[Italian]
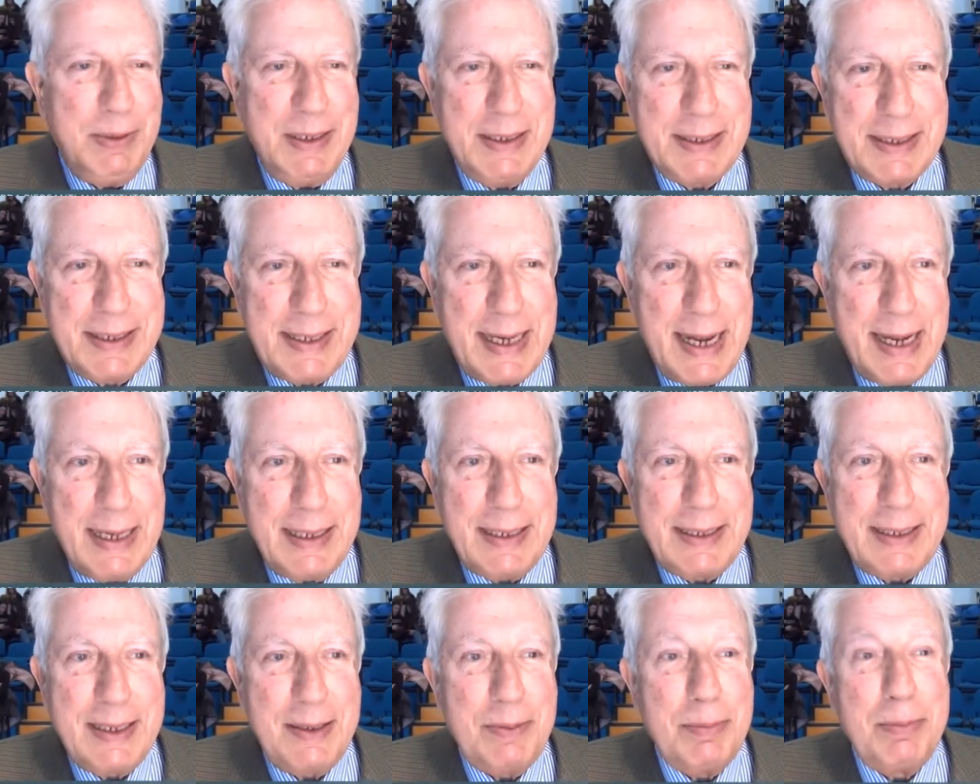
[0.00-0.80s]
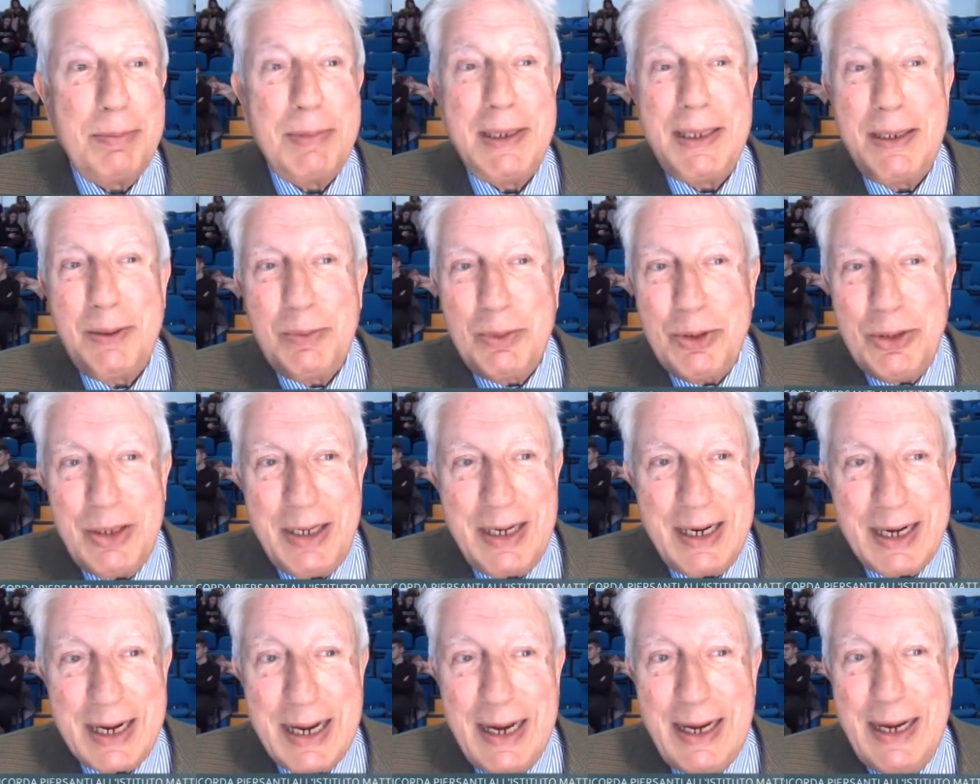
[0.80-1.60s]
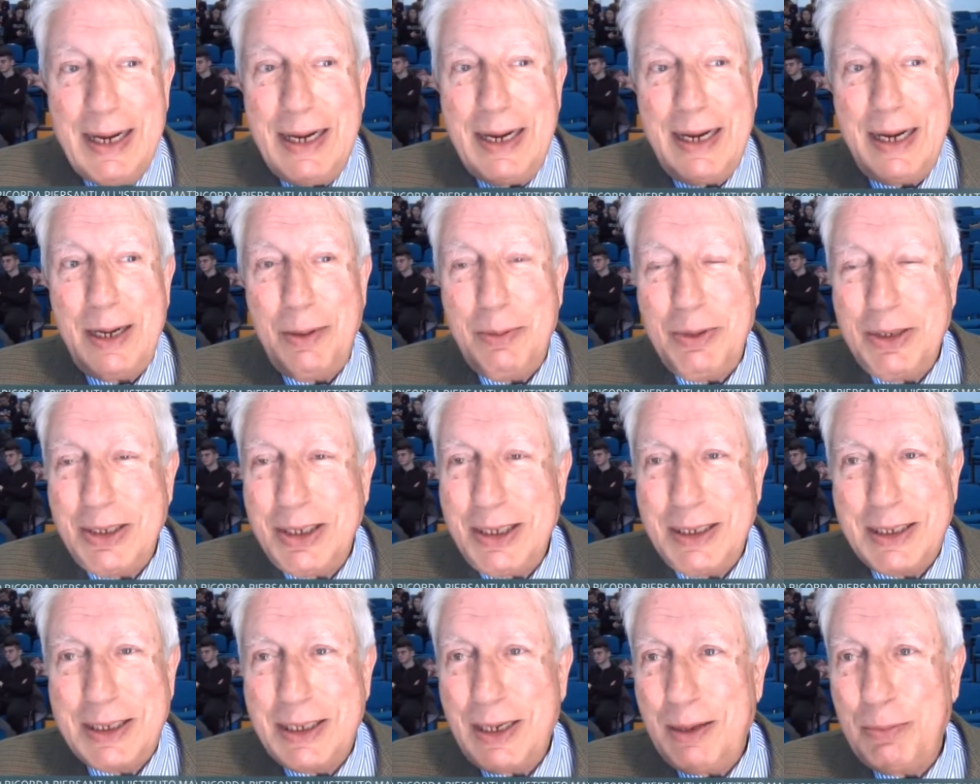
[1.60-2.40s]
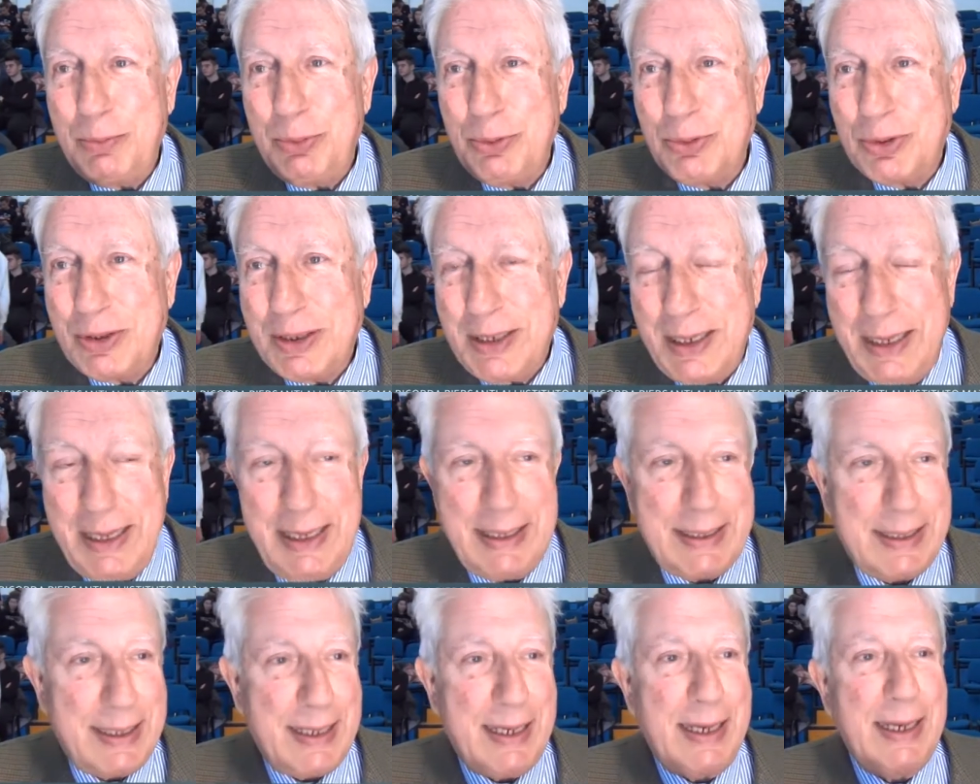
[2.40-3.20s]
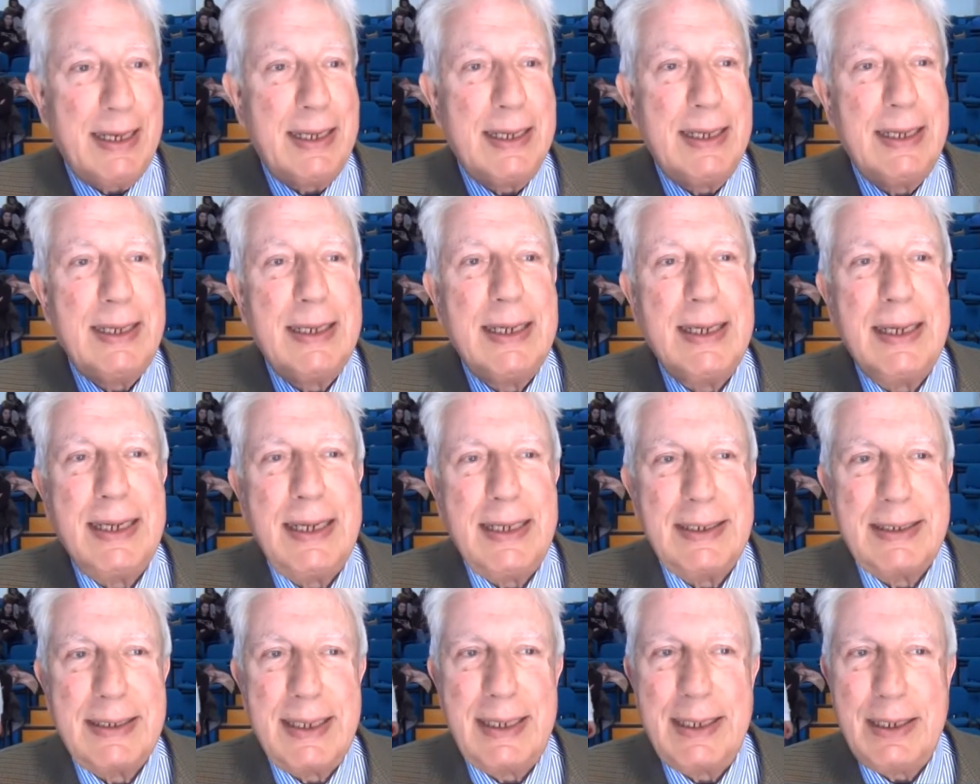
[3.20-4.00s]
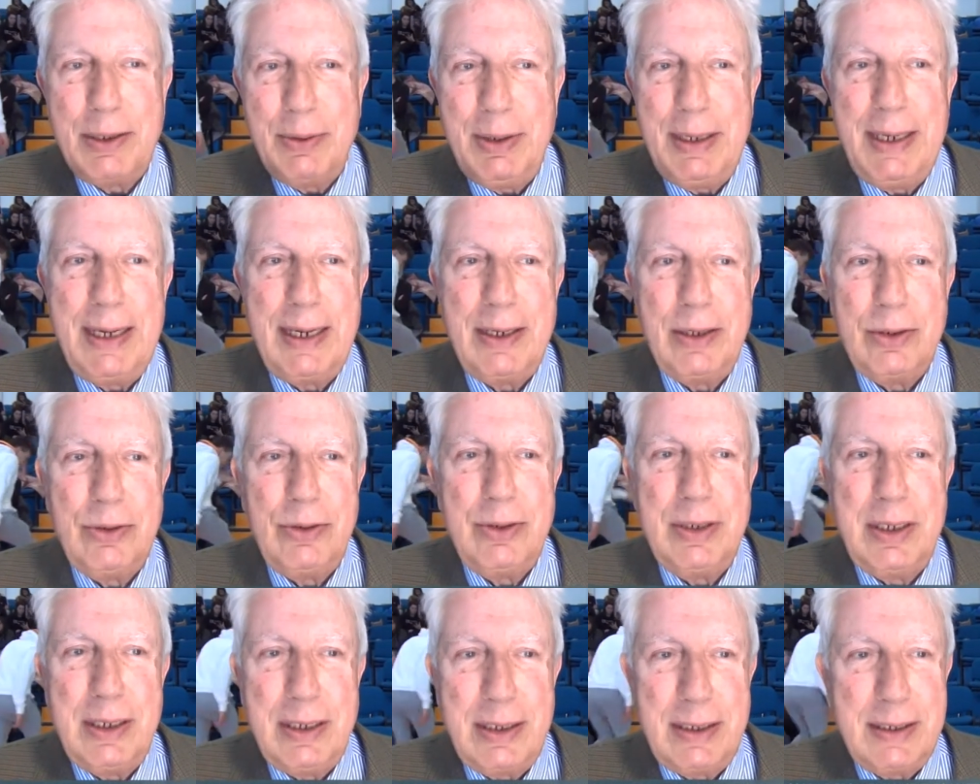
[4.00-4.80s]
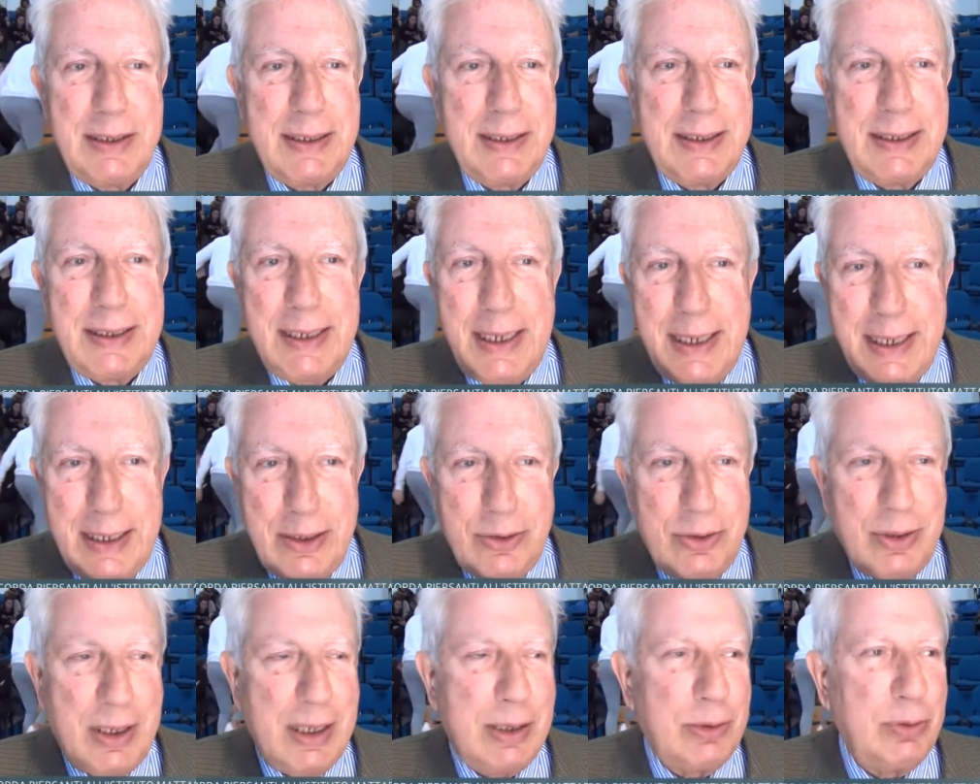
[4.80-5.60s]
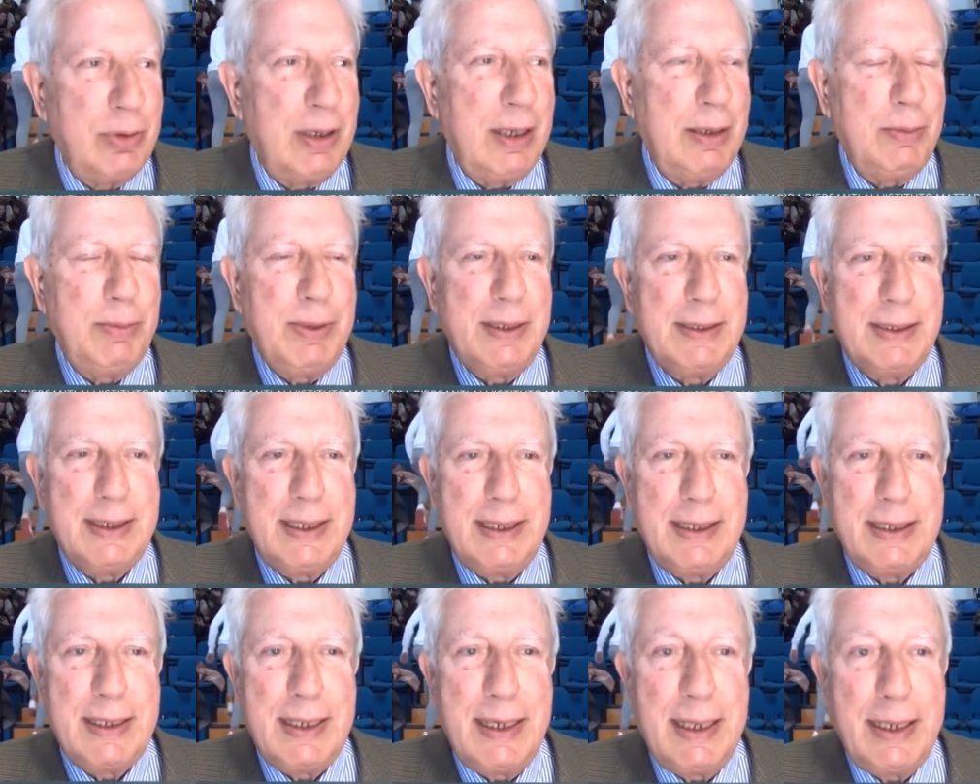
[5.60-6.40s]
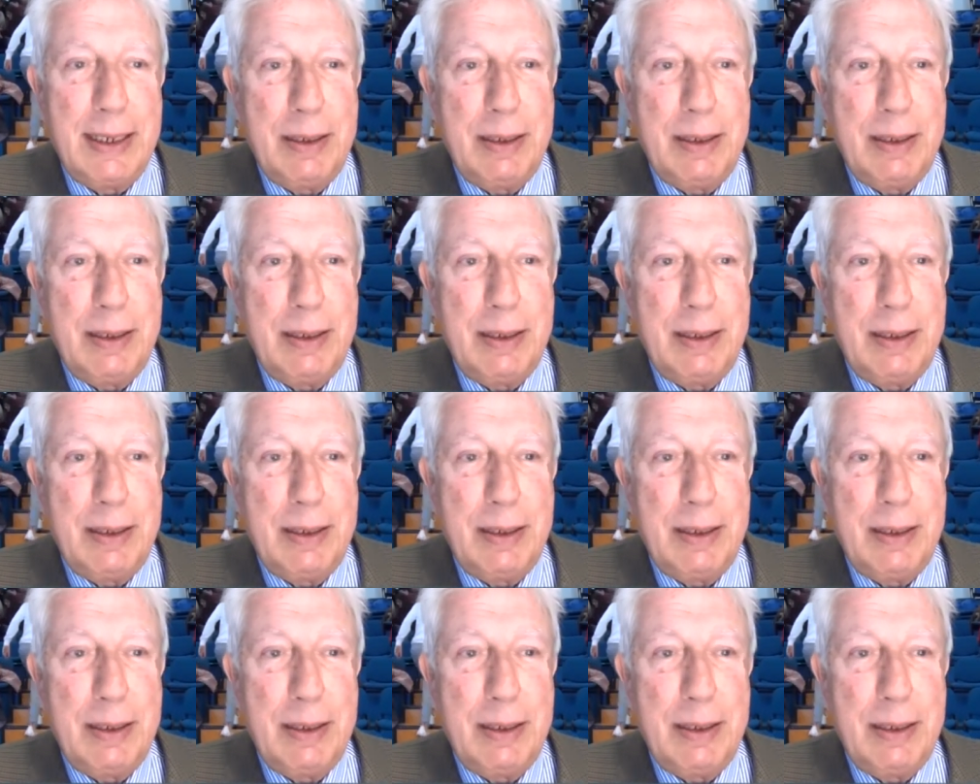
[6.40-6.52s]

Santi, ma devo dire che l'amicizia più stretta è stata quella con Sergio, l'attuale Presidente della